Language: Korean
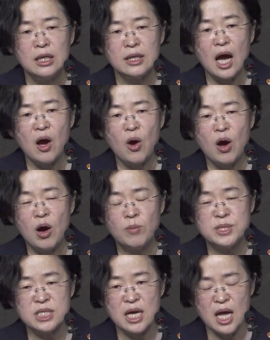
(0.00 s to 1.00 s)
타
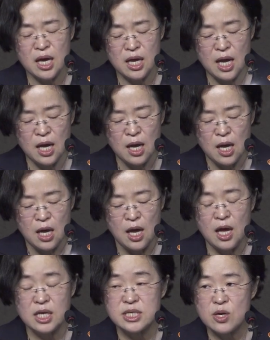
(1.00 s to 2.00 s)

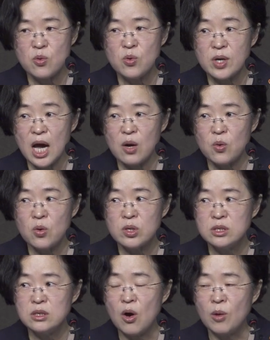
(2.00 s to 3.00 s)
업체에게 제공을 하고
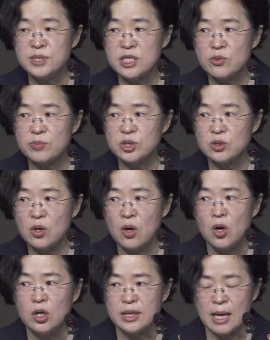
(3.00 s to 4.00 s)
그 업체로부터
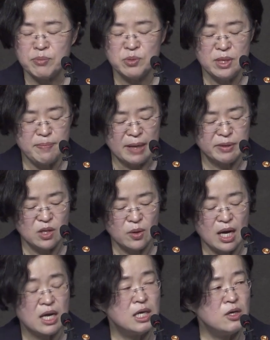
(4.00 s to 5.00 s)
납품을
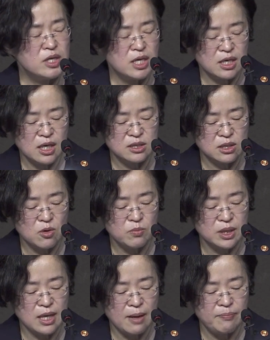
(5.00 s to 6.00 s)
받더라. 이런 얘기가
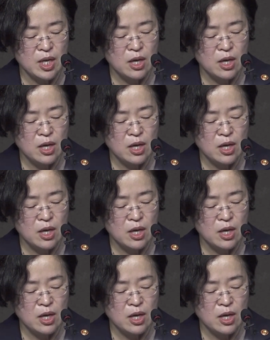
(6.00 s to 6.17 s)
들어옵니다.